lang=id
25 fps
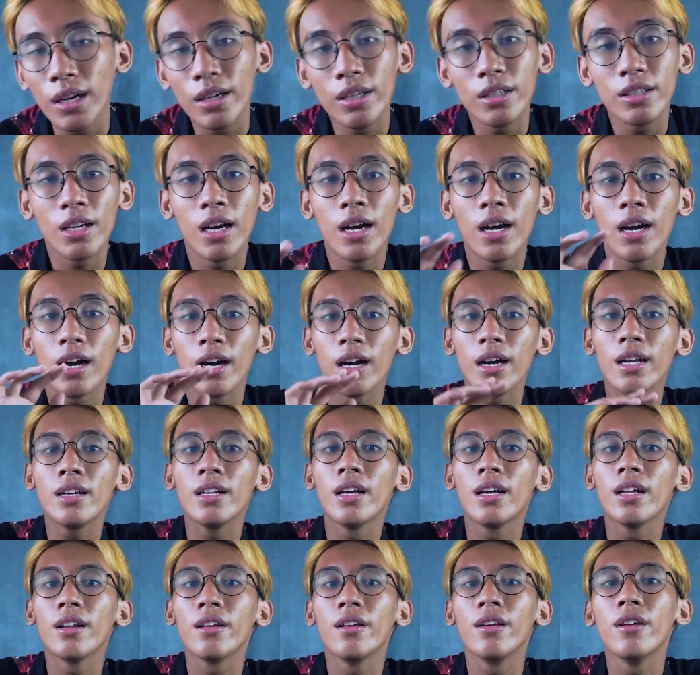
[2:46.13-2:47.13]
tadi sangka
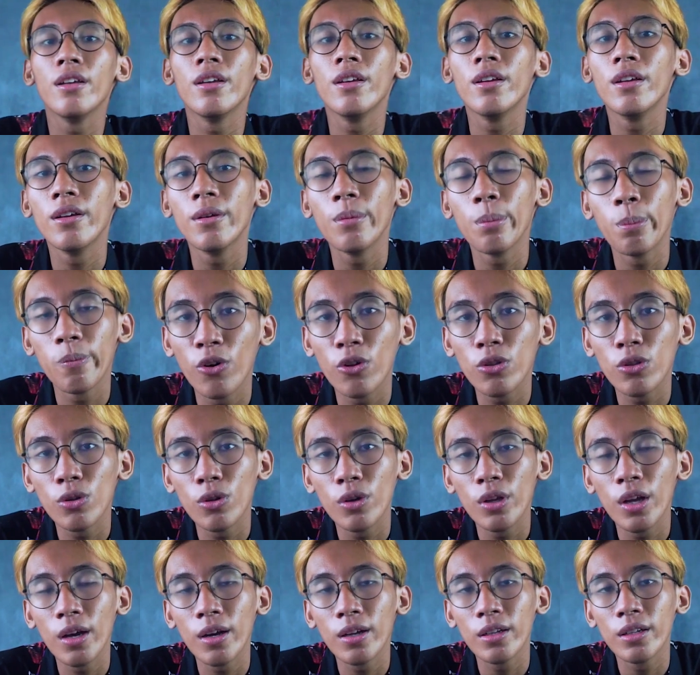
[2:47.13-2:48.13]
dari
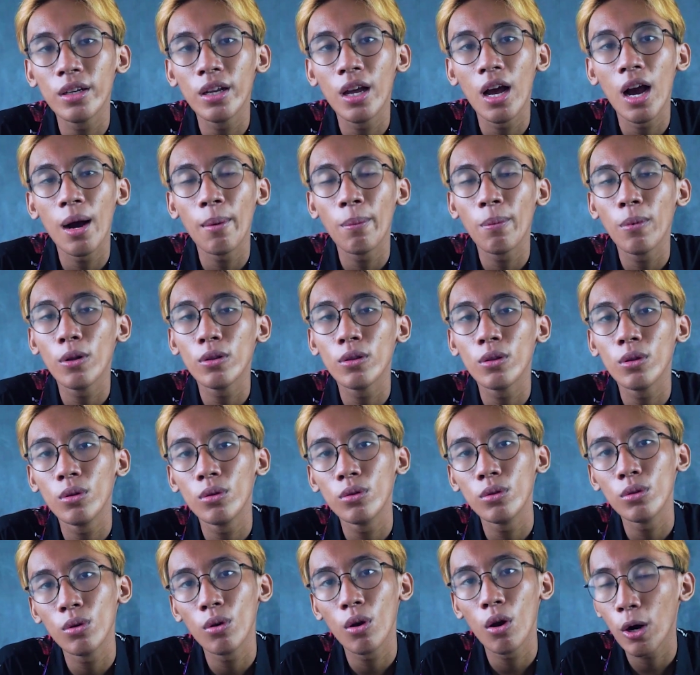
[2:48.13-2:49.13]
foto yang dia upload
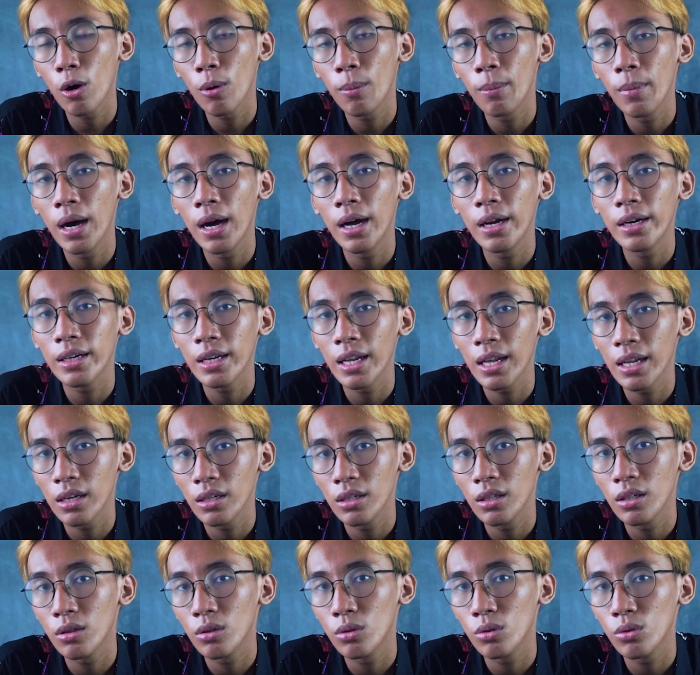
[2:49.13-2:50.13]
untuk perlombaan
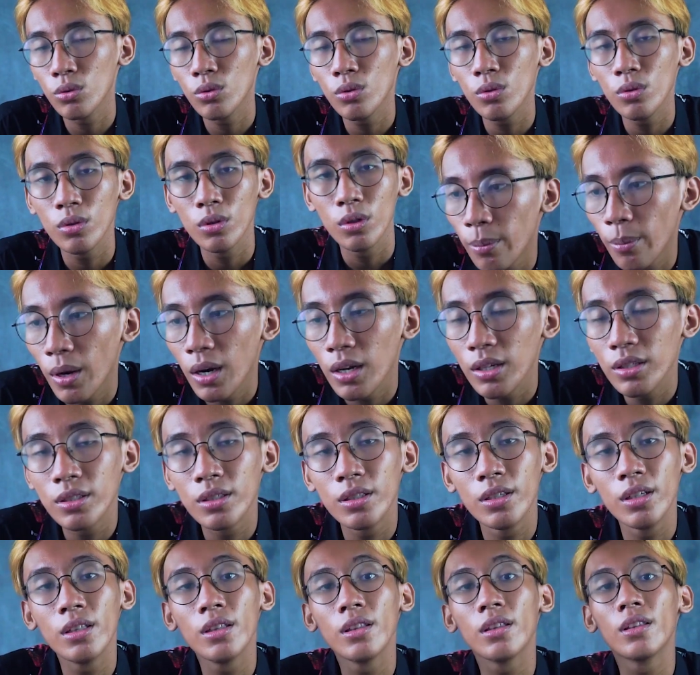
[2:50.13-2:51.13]
tadi itu
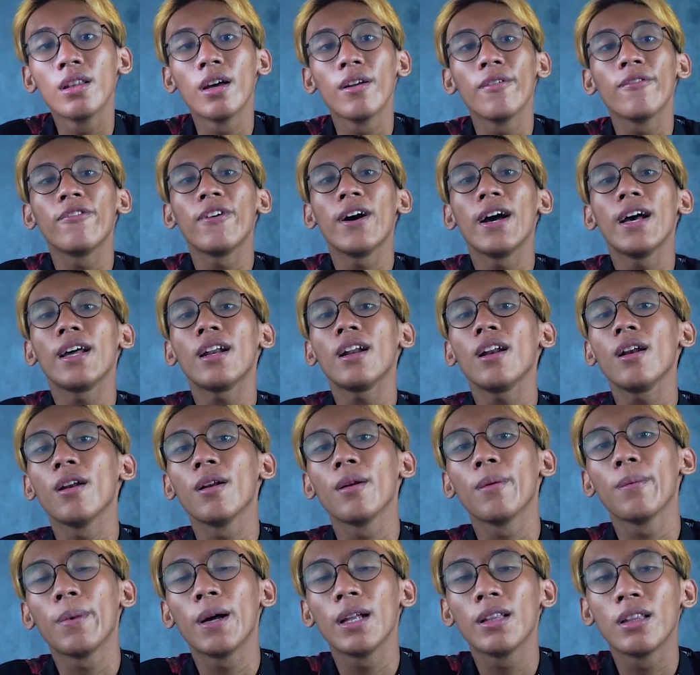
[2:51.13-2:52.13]
melejit dan
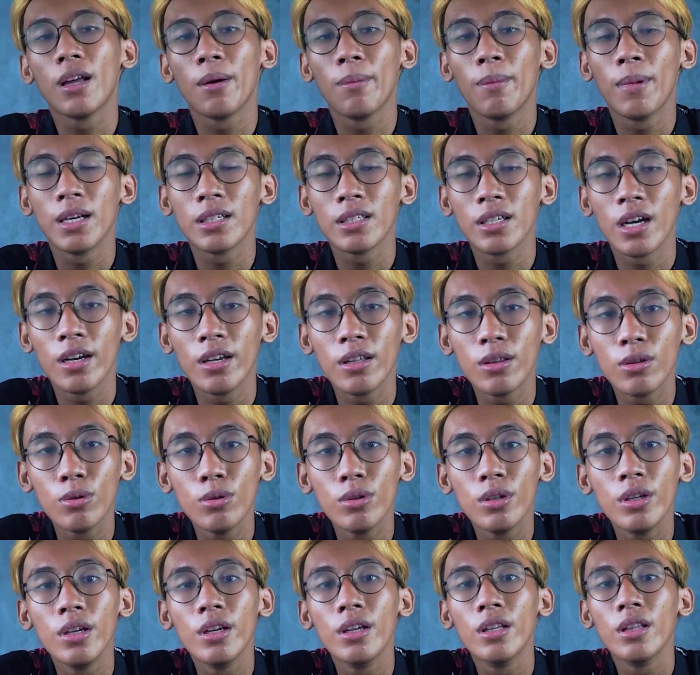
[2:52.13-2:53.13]
viral pada masa itu
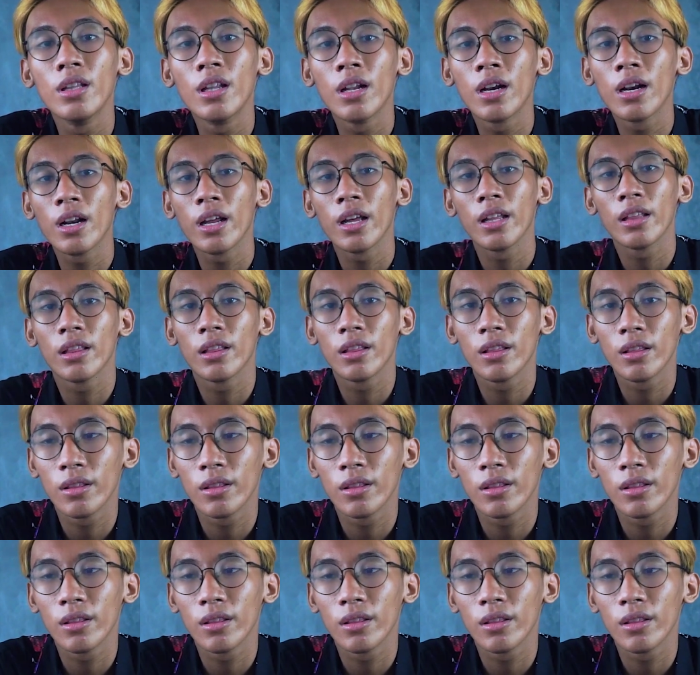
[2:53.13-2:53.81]
di internet.